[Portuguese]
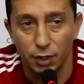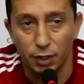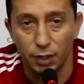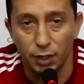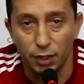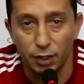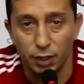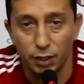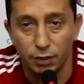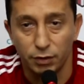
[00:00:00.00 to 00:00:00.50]

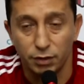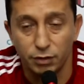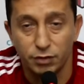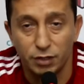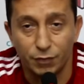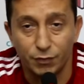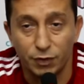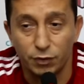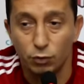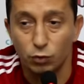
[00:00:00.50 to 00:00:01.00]
É, a gente
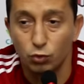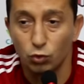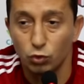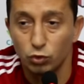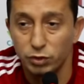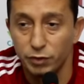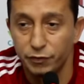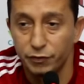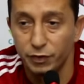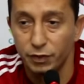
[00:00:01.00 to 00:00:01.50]
vai ser um jogo
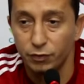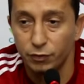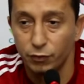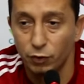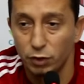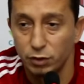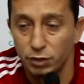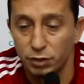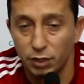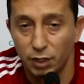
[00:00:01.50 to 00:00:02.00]
difícil
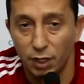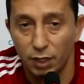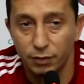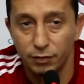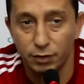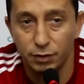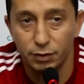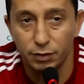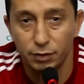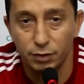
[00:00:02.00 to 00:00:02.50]
fora de
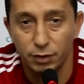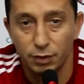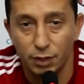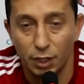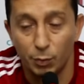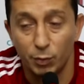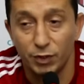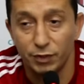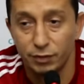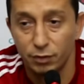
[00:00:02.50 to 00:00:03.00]
casa, a
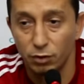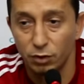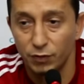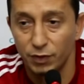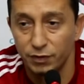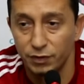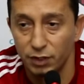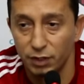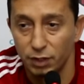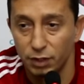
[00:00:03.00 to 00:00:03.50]
pressão vai
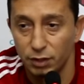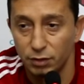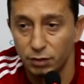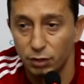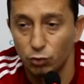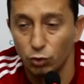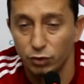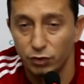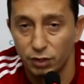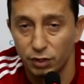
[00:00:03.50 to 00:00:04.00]
ser grande, a
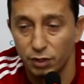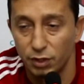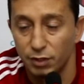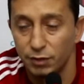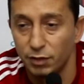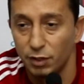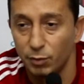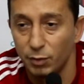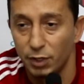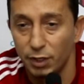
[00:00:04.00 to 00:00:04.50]
torcida dele
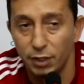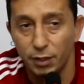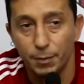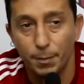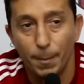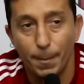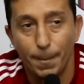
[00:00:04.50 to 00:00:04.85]
também.